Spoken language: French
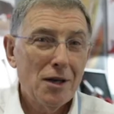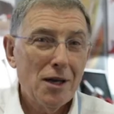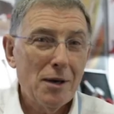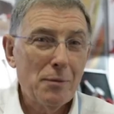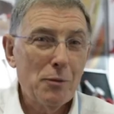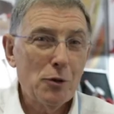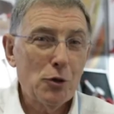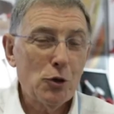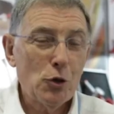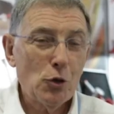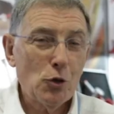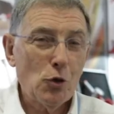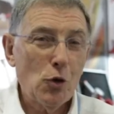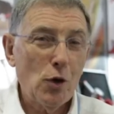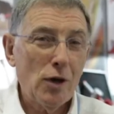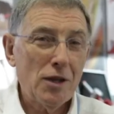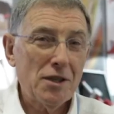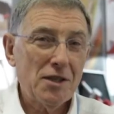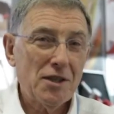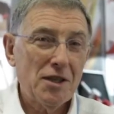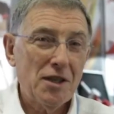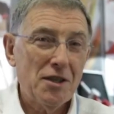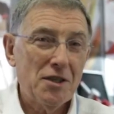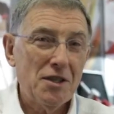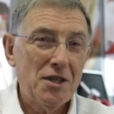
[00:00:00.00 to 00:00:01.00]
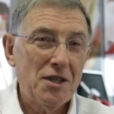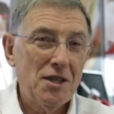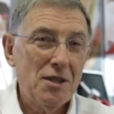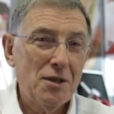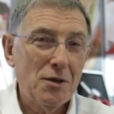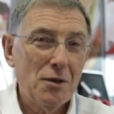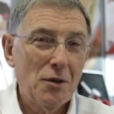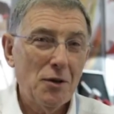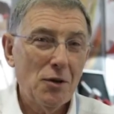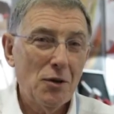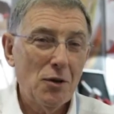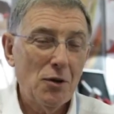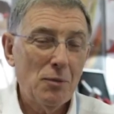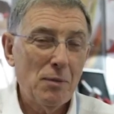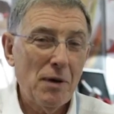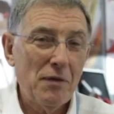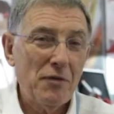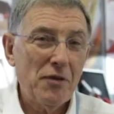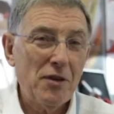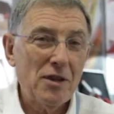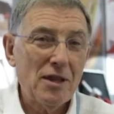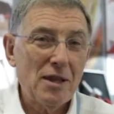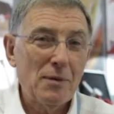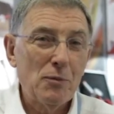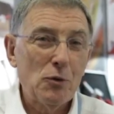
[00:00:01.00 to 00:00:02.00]
Et M. Corassani euh, m'a
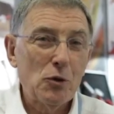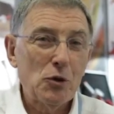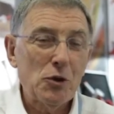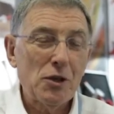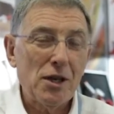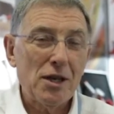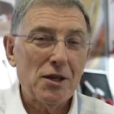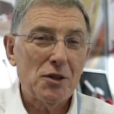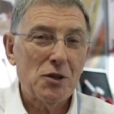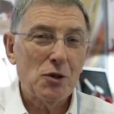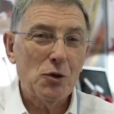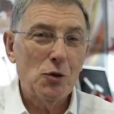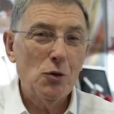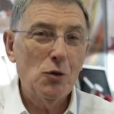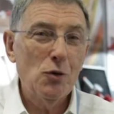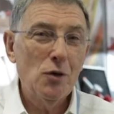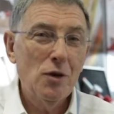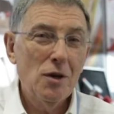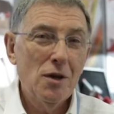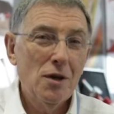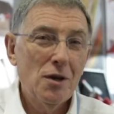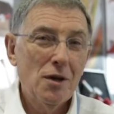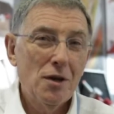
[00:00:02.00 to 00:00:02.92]
fait une démonstration